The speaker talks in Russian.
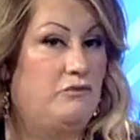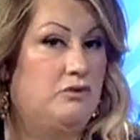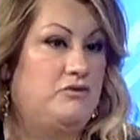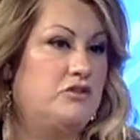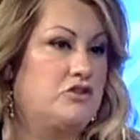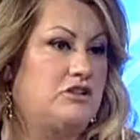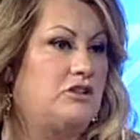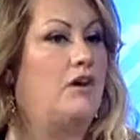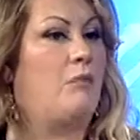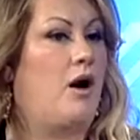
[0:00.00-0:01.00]
вот видишь,
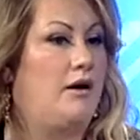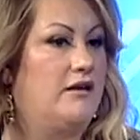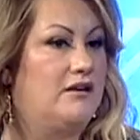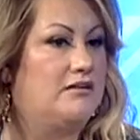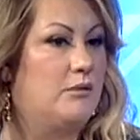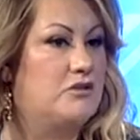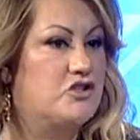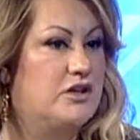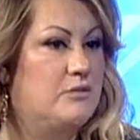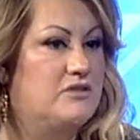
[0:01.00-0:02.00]
это нормально, когда мы
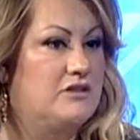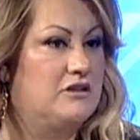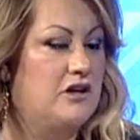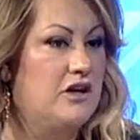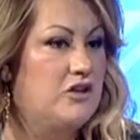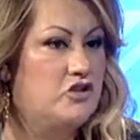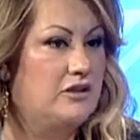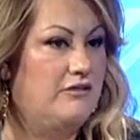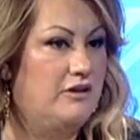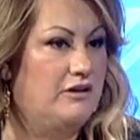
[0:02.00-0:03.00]
женимся на
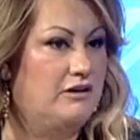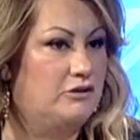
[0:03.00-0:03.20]
человеке,